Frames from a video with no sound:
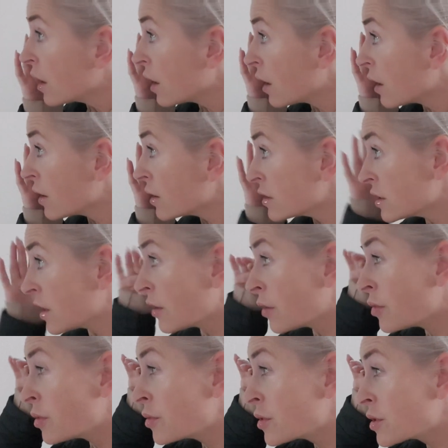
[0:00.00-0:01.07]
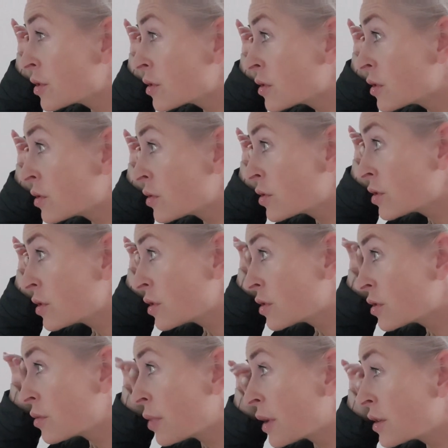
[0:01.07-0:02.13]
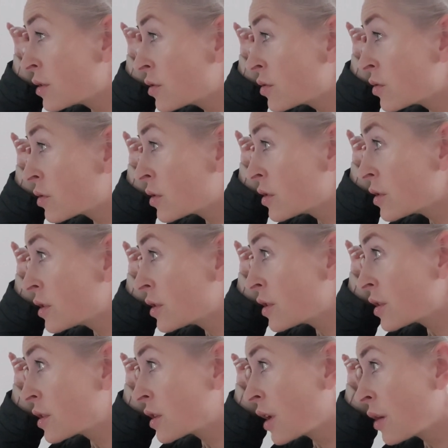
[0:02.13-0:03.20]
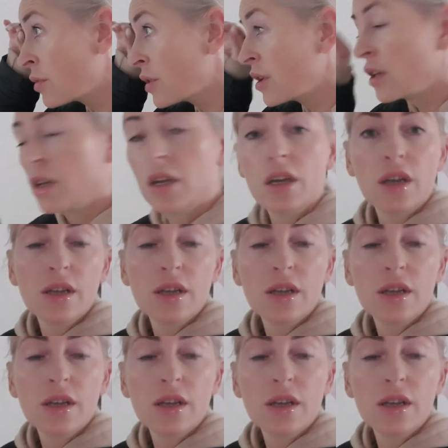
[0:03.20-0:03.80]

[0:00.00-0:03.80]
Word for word: E, chciałabym jeszcze zdążyć się zobaczyć kurde z dzieciaczkami,